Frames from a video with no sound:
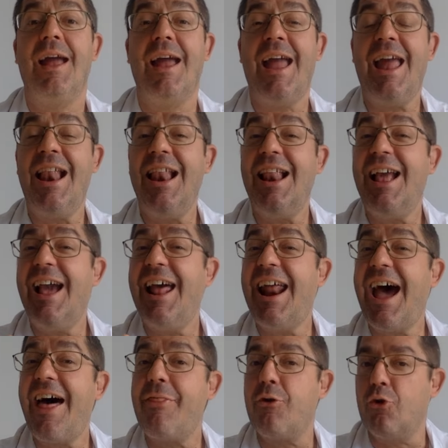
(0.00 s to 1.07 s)
el
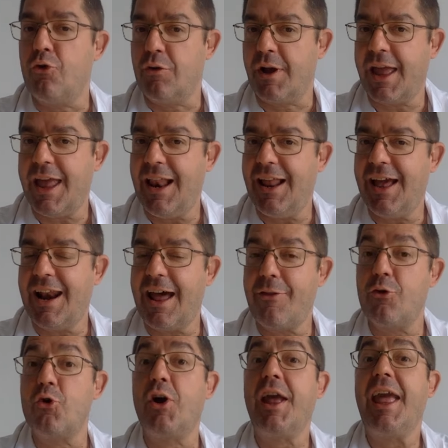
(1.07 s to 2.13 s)
grado, el
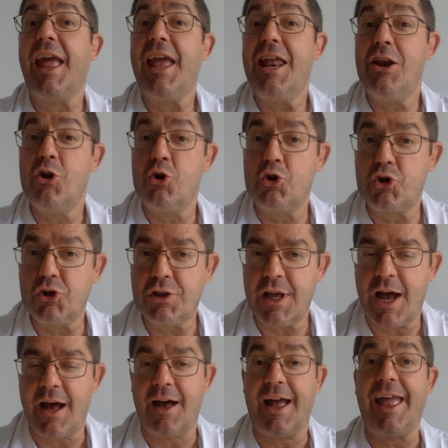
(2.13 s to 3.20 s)
grado que nos
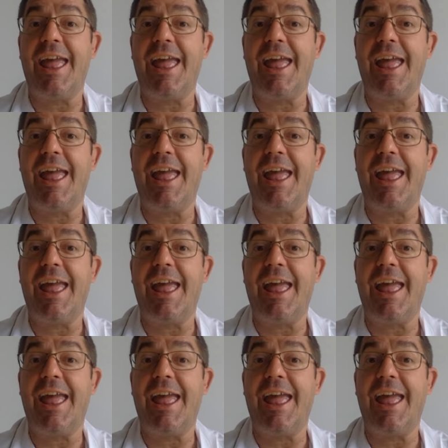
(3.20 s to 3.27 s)
da